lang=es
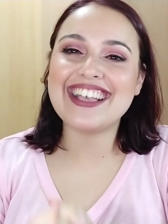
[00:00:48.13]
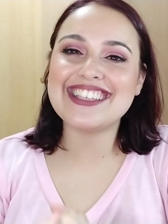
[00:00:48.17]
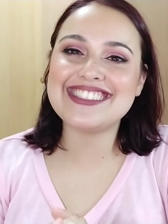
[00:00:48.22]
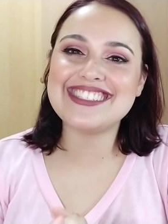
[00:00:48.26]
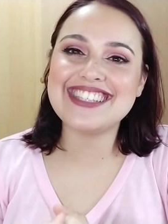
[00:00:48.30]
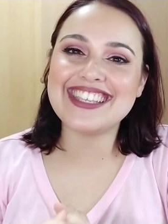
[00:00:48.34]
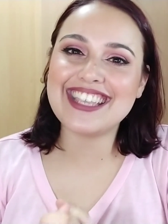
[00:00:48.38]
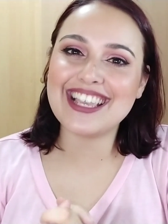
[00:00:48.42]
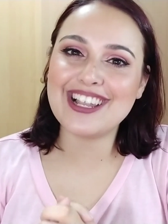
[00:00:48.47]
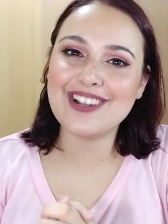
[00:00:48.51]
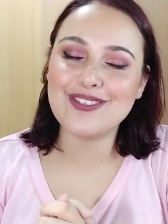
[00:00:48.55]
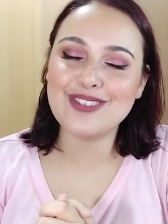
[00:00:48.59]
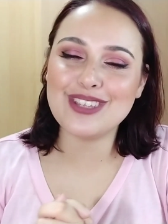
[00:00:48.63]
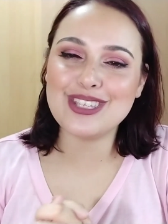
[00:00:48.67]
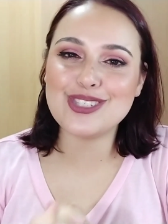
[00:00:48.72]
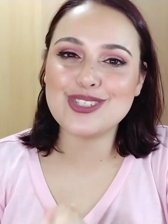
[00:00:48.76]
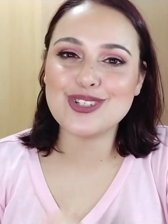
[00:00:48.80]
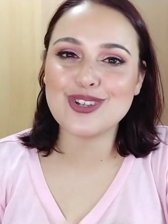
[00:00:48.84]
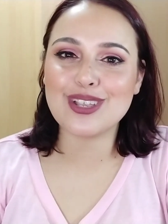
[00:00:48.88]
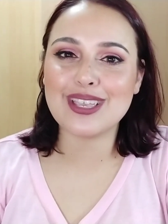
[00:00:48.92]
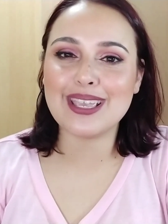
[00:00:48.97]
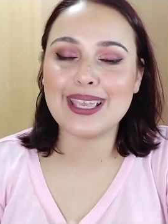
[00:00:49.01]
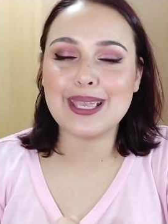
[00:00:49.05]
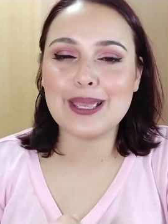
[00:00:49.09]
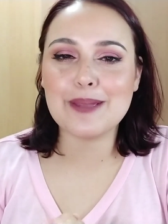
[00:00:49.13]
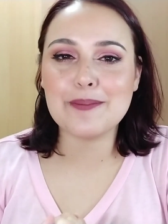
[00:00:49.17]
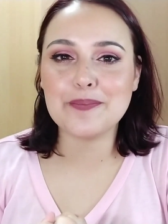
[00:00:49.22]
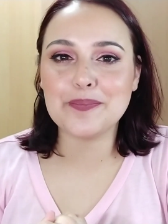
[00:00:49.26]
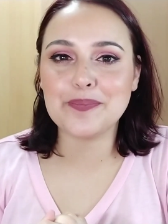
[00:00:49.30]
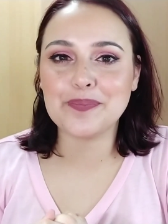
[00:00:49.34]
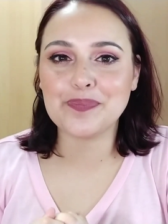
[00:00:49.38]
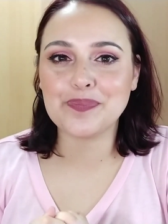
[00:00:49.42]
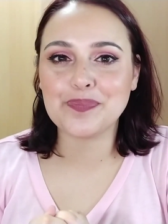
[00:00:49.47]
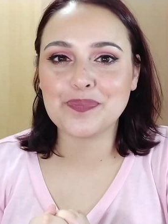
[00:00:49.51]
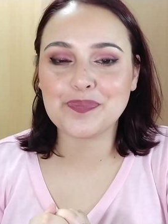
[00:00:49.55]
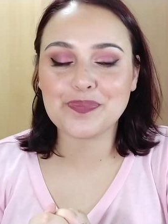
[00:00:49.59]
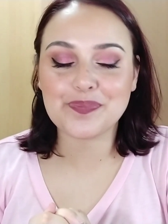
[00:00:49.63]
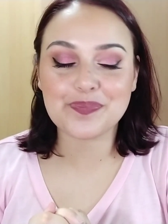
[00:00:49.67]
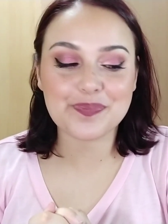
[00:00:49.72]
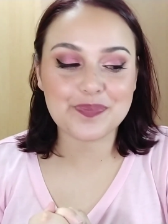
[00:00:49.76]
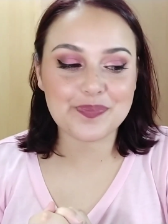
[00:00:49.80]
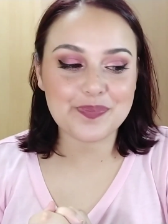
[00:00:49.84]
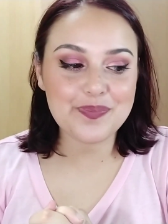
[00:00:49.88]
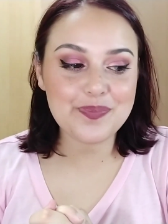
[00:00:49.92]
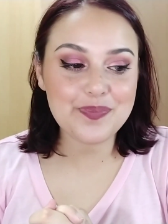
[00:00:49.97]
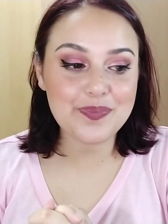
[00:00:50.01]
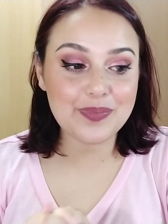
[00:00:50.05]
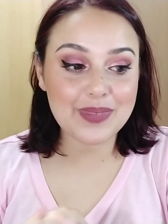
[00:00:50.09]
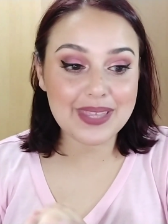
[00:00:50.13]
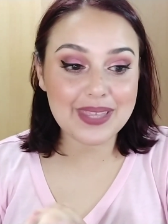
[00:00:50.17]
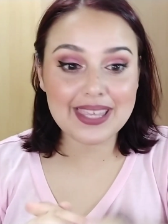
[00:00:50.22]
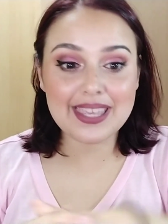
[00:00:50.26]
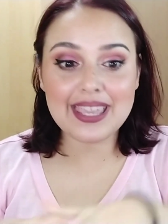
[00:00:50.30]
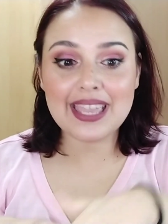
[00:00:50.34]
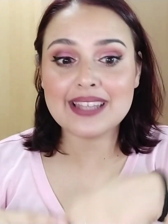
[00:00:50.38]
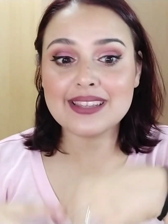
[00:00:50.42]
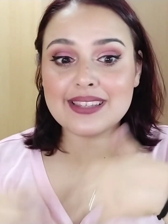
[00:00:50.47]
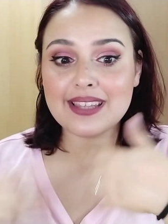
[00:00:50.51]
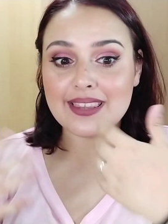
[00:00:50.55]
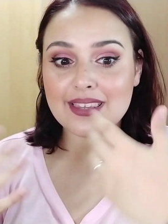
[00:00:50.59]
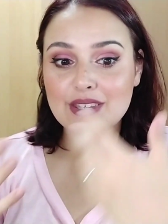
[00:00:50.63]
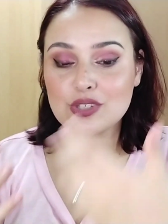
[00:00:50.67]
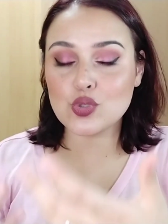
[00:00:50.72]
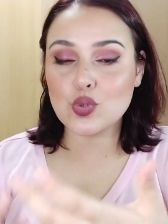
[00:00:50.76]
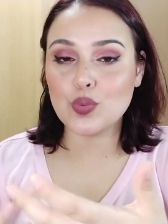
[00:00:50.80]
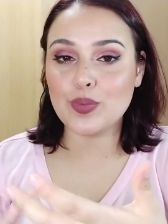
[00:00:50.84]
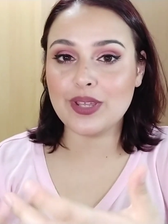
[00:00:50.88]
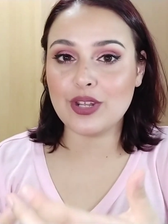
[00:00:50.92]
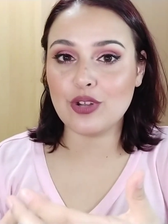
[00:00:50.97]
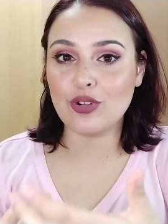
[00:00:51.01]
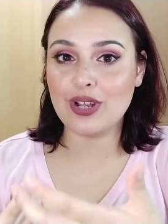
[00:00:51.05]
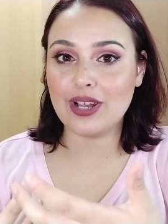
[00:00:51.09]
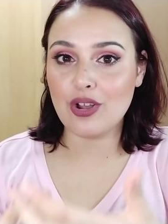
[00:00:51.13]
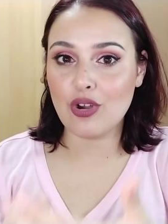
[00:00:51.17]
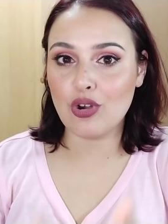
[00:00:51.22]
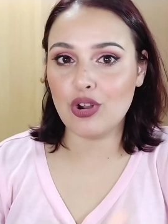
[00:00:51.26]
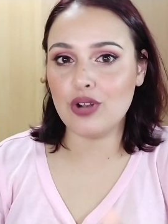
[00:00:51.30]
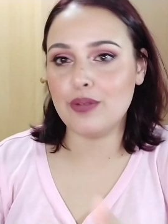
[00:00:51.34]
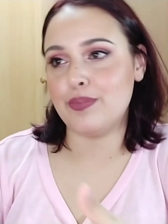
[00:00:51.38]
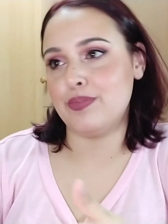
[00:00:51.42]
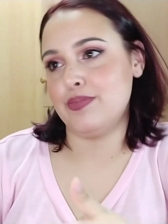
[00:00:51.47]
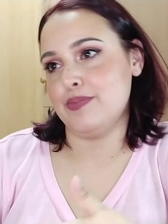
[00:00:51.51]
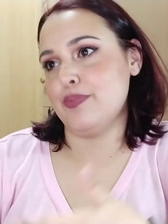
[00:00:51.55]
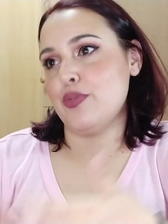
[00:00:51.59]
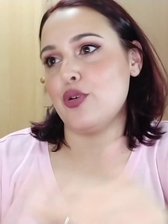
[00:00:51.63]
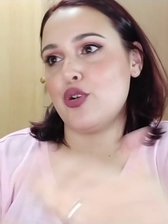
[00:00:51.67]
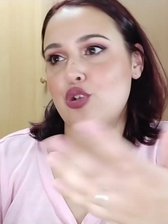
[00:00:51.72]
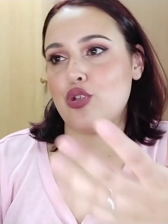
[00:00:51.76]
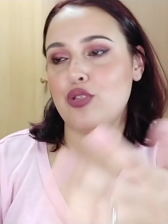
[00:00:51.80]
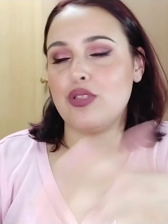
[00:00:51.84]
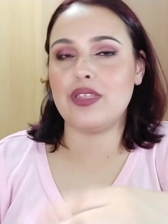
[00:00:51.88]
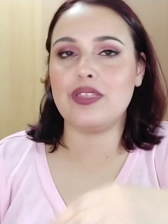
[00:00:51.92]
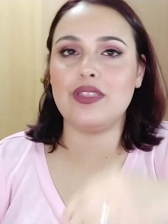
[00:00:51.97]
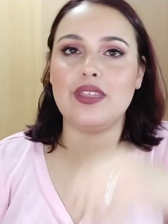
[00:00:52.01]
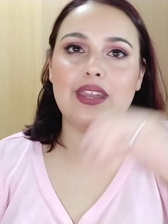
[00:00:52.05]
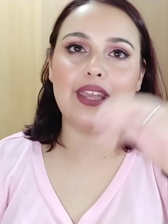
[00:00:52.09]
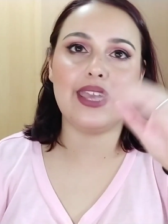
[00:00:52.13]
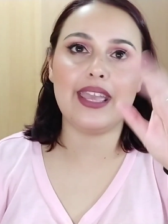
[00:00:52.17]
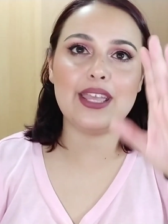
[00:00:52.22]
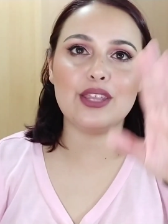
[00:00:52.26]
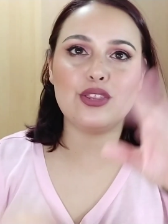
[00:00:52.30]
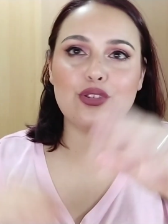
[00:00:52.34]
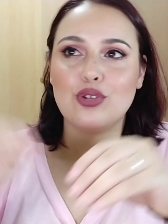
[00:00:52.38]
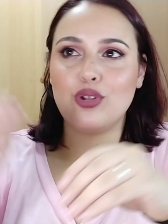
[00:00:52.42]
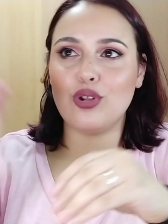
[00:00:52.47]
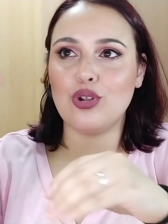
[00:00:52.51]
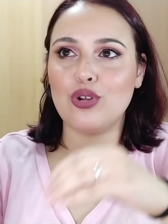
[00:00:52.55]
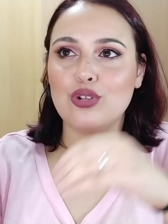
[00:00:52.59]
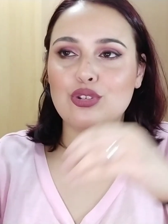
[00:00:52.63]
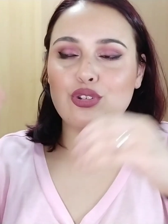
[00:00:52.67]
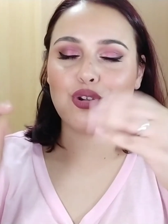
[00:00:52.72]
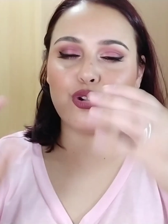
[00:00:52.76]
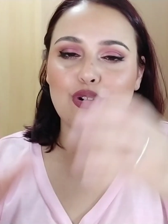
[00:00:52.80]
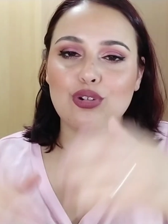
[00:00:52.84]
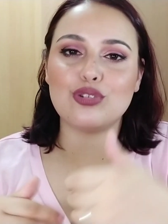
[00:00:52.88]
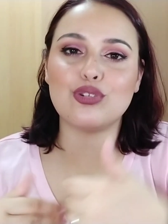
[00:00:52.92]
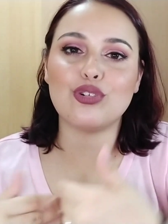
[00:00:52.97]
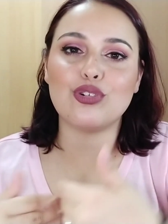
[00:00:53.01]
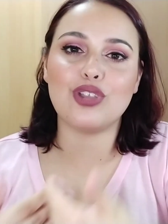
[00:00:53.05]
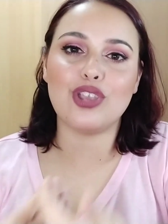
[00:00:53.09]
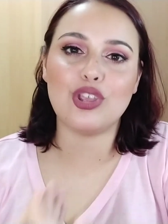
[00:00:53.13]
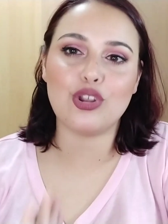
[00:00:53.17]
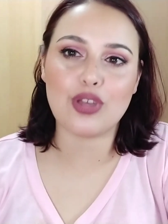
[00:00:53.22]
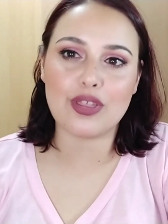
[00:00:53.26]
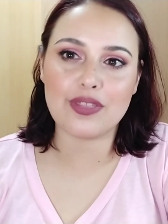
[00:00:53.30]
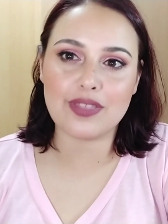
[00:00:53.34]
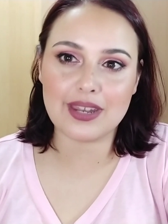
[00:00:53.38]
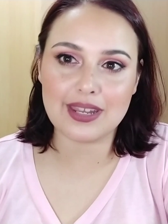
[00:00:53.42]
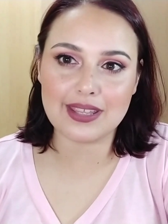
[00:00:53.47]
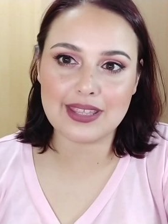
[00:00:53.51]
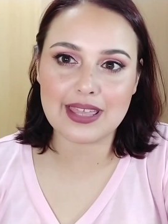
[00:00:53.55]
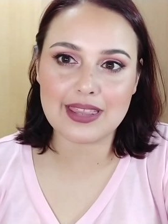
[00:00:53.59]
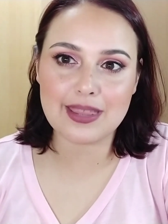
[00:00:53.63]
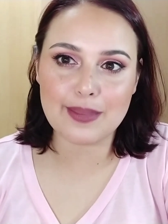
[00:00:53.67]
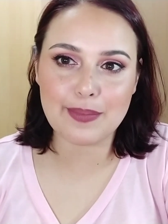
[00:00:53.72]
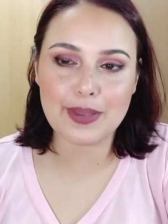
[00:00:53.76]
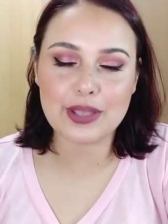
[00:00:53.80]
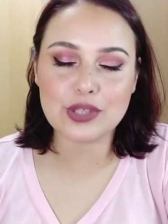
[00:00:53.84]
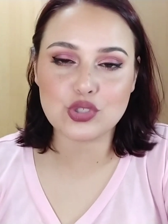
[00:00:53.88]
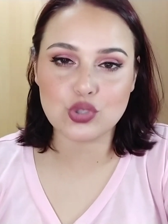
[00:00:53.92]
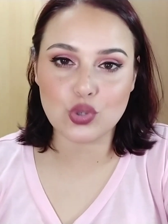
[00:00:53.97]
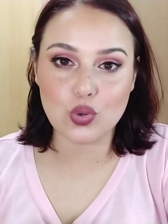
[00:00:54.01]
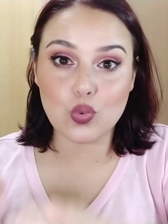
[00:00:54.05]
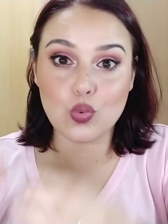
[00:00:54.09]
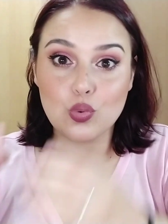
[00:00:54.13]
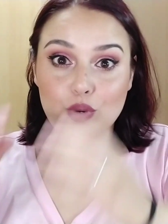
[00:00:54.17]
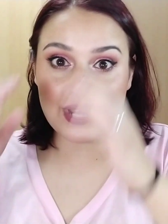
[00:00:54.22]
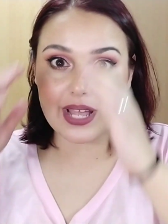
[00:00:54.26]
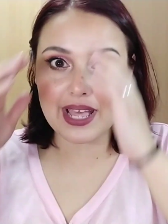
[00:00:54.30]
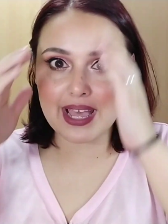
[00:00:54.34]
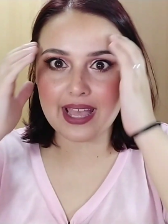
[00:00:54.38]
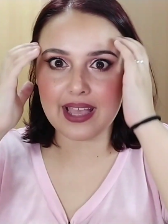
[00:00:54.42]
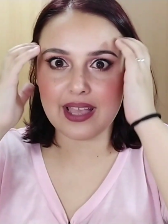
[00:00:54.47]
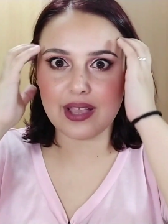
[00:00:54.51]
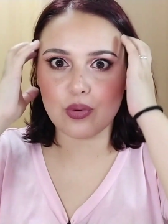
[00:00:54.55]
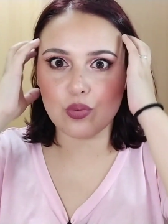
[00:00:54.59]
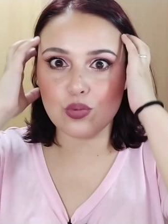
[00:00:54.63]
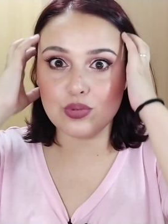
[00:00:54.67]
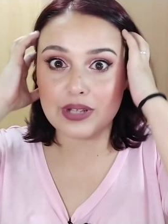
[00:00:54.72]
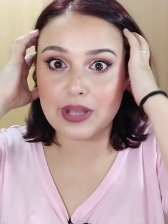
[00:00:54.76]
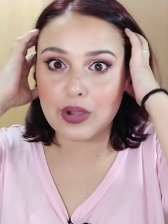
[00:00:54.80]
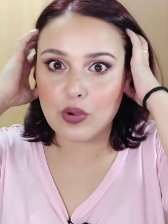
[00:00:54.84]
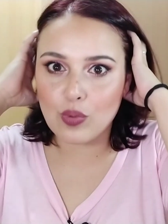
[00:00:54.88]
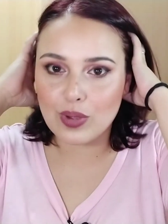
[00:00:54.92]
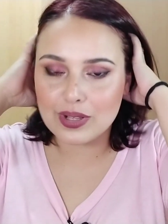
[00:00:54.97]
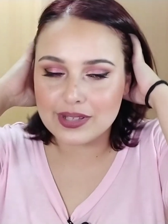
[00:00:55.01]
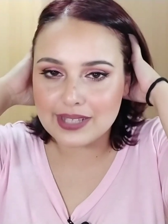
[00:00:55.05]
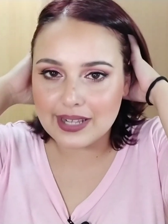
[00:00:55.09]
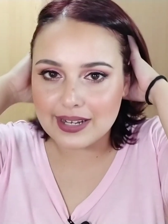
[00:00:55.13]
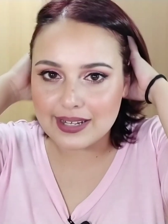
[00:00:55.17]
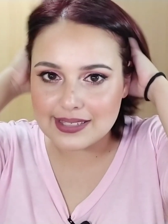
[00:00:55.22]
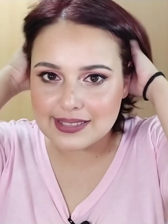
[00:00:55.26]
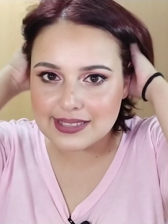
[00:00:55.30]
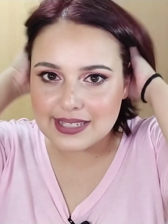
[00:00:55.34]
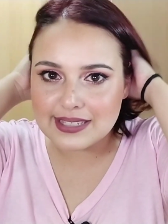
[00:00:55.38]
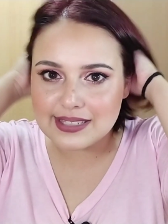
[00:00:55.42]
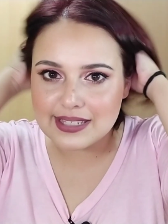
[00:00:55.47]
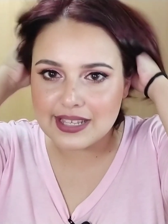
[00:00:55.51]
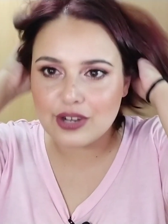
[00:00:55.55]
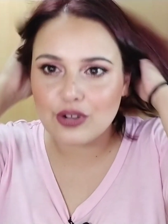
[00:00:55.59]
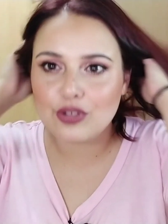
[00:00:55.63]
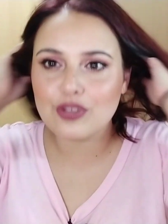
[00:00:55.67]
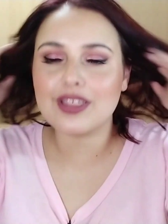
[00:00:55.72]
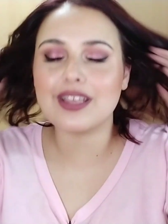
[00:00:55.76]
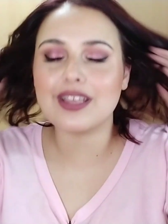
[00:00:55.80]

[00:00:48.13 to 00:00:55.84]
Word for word: Así que lo dicho, que mm, que antes de subiros el haul, por no decir esto, lo otro, lo otro, quiero hacer ya de paso unas cuantas reseñas ¿no?